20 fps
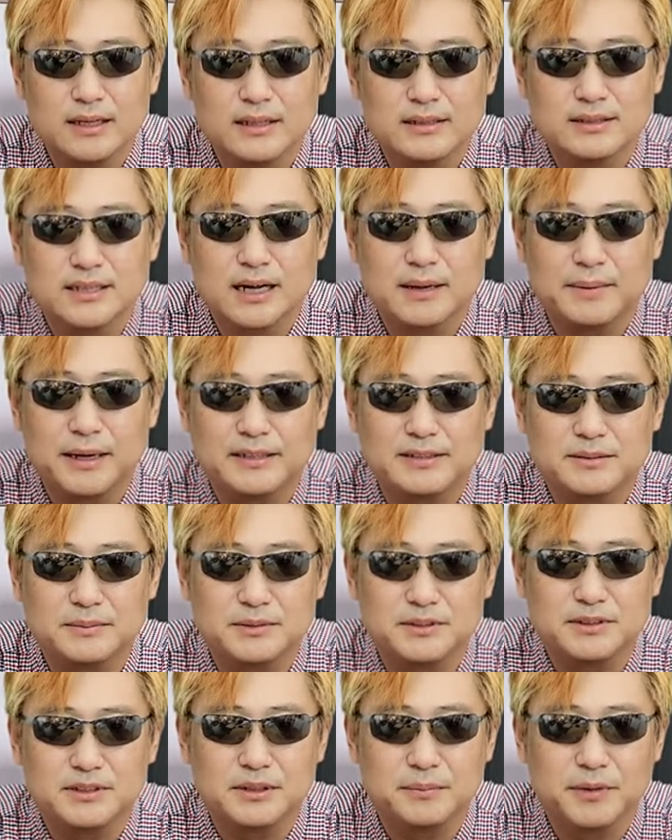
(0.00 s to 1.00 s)
제가
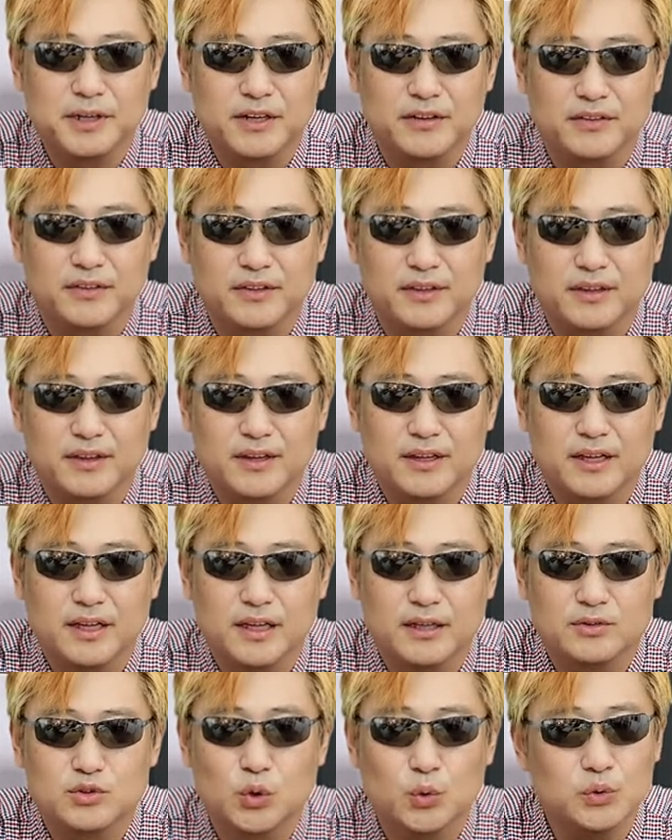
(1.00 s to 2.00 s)
말씀을 드리면
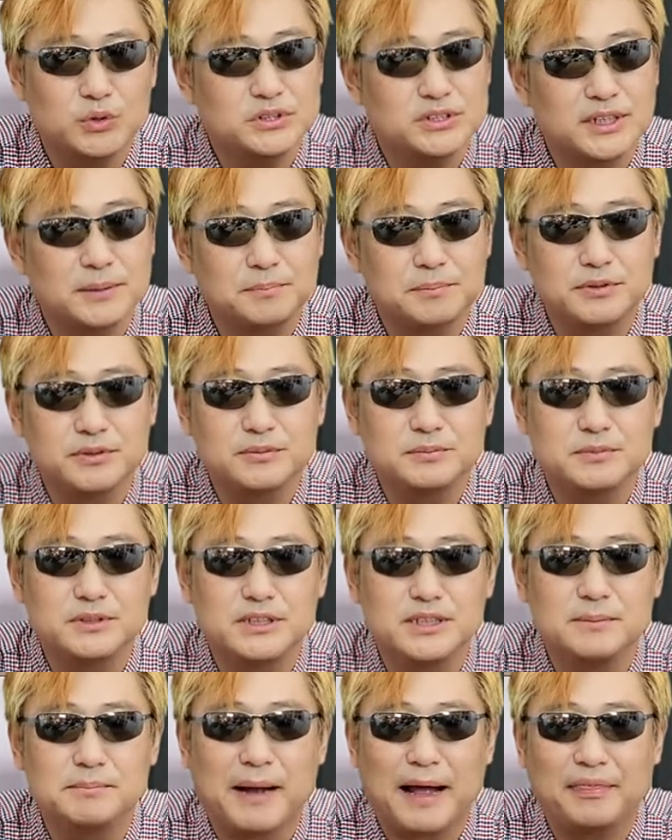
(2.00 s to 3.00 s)
좋은
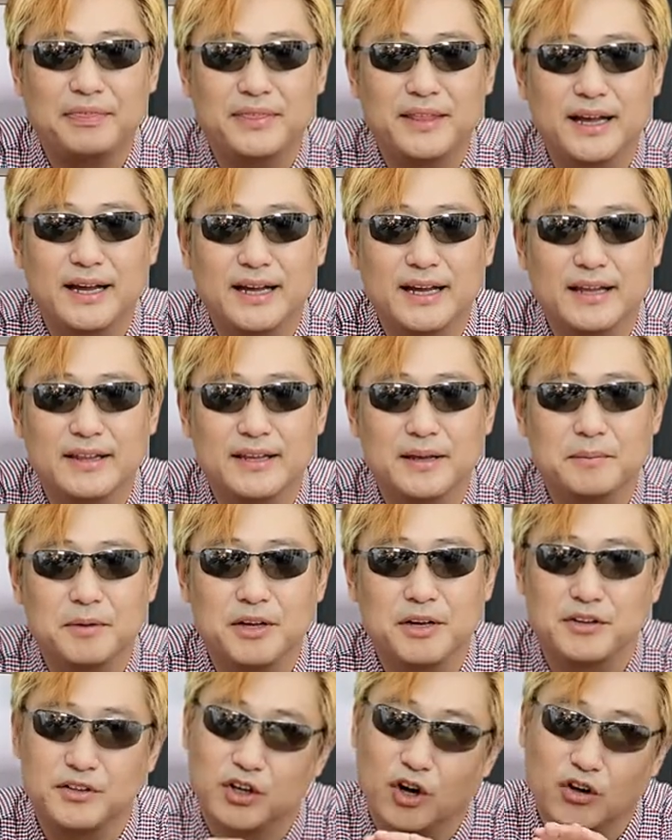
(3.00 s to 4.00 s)
제품을 만나게
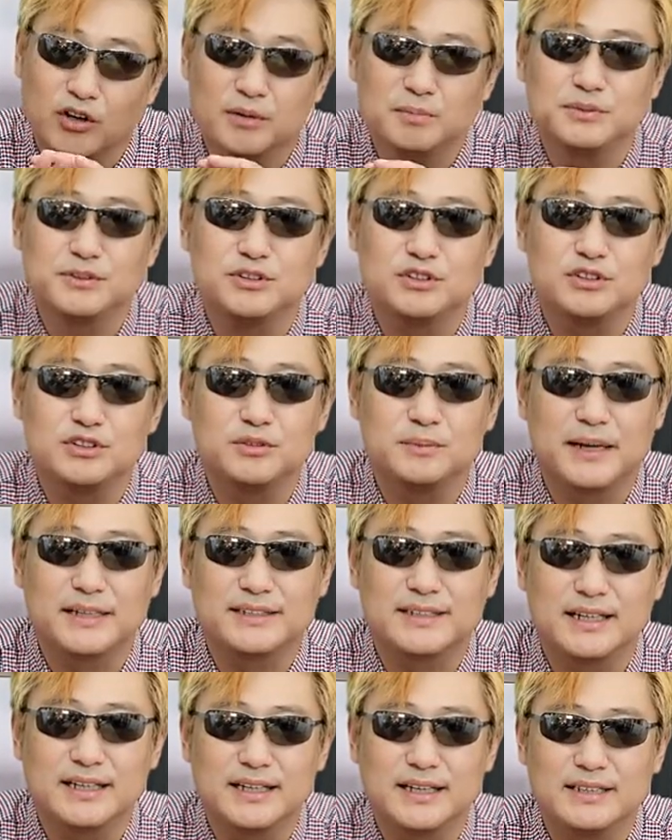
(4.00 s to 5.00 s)
되면 여러분들도
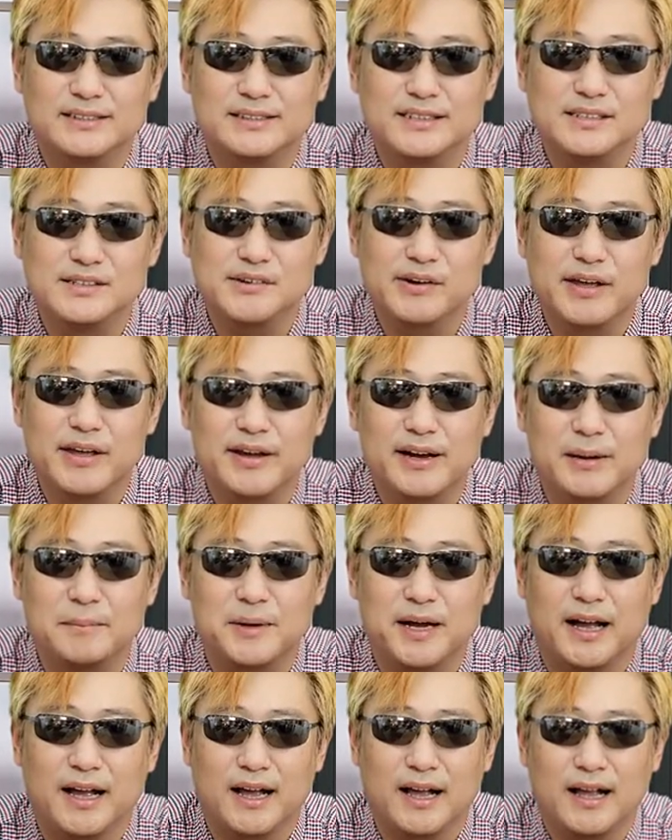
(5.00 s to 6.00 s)
마찬가지일 거예요
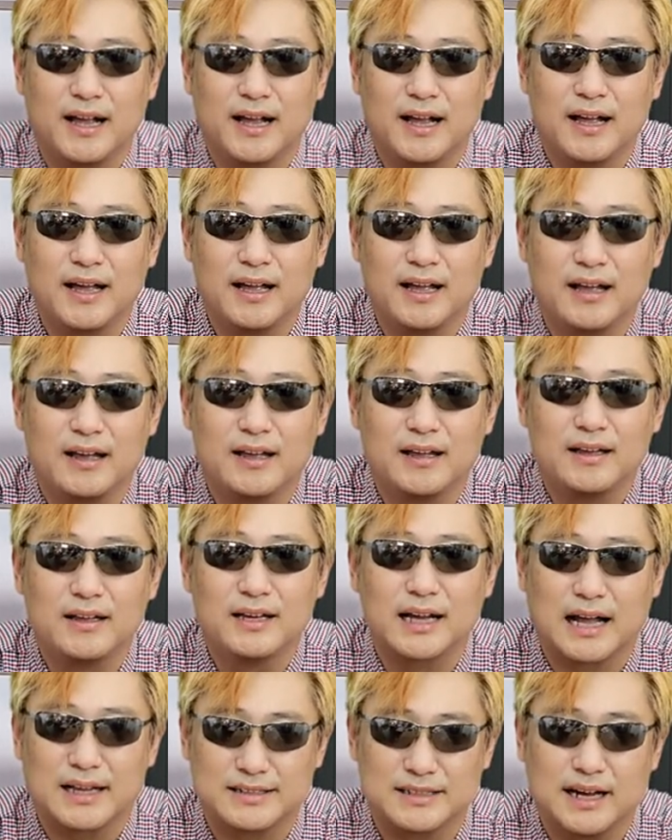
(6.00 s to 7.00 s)
아마
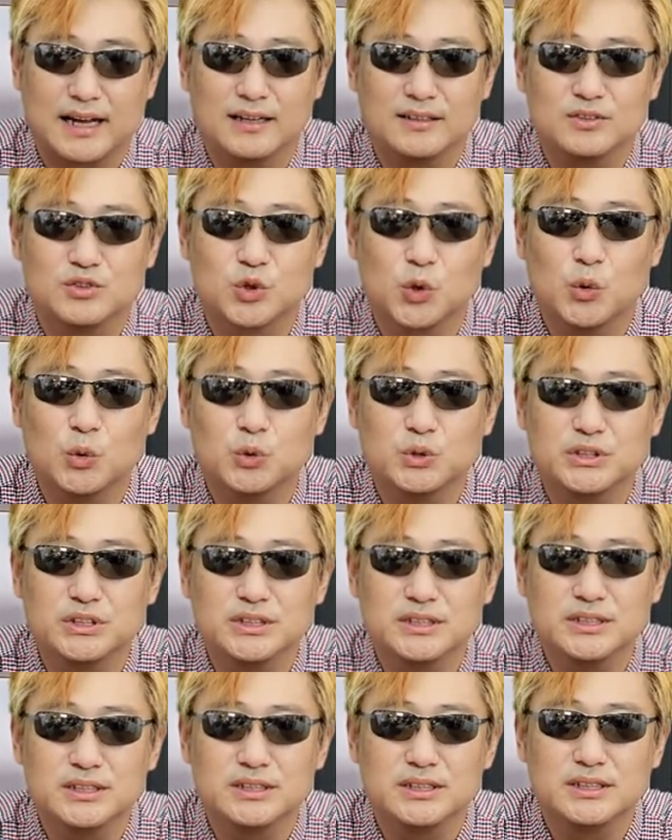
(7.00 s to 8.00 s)
가장
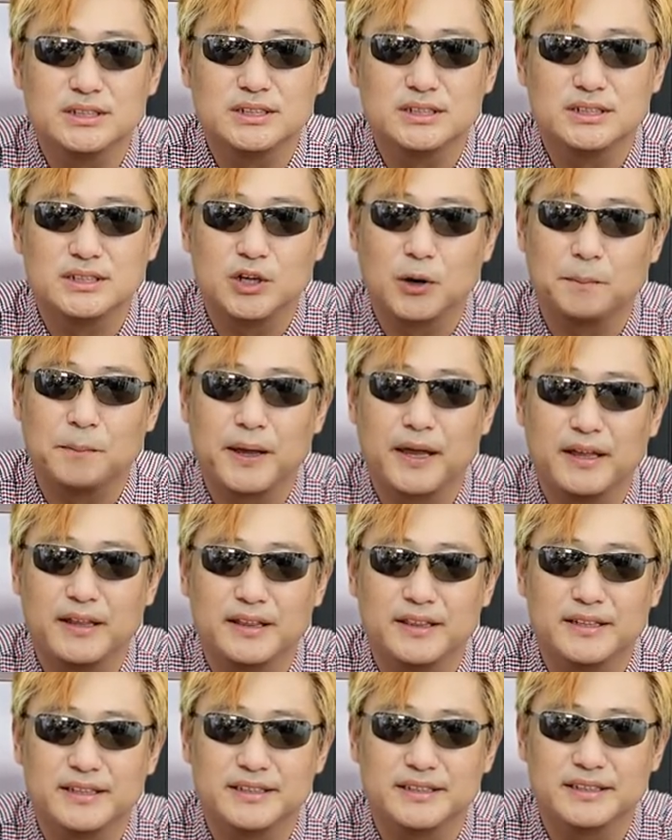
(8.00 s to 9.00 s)
좋은 옆에
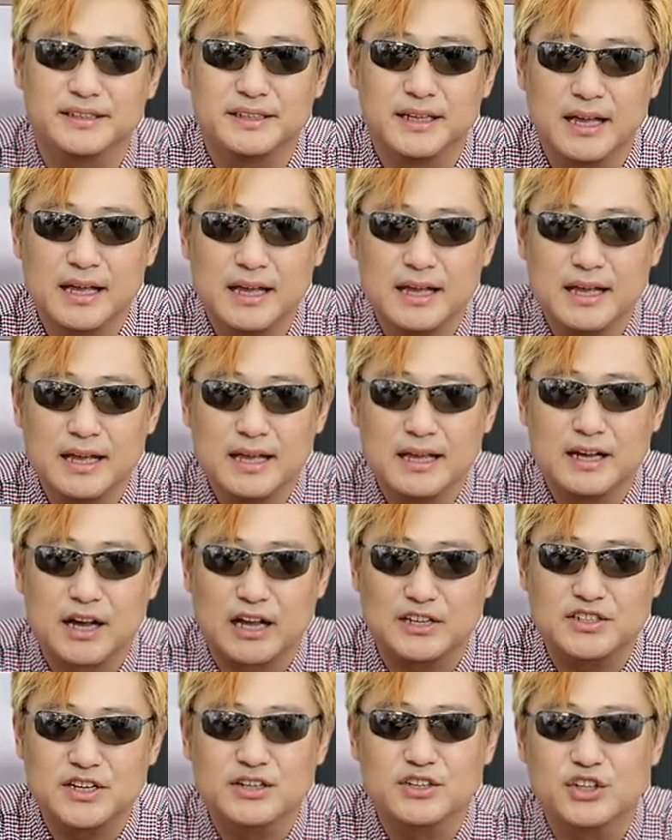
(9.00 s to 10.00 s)
있는
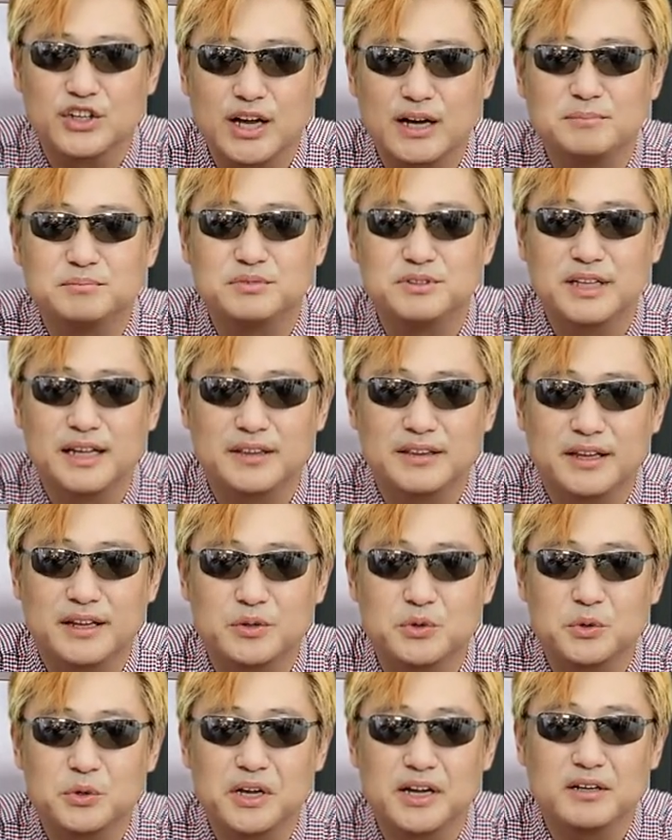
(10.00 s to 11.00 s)
가장 귀한
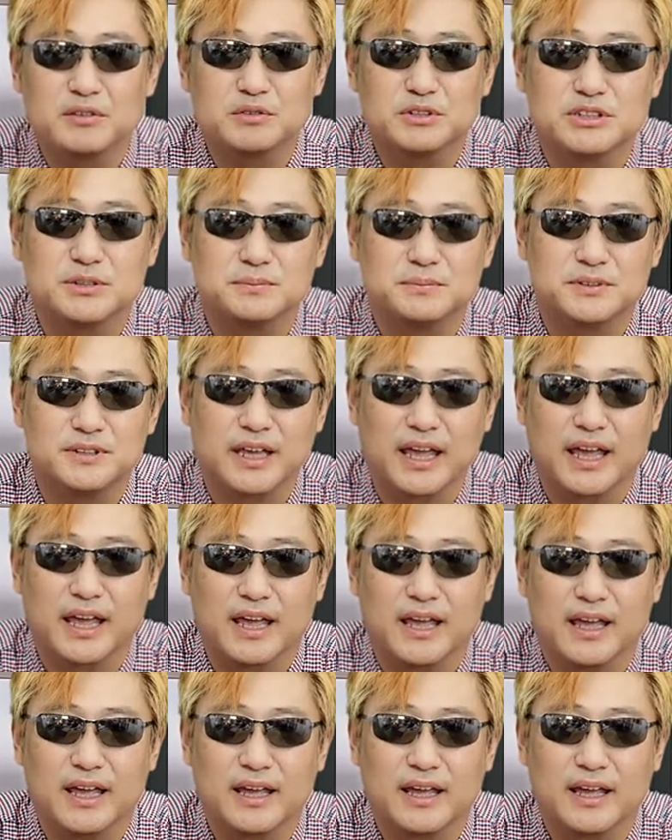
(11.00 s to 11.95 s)
분한테 소개하고 싶은 게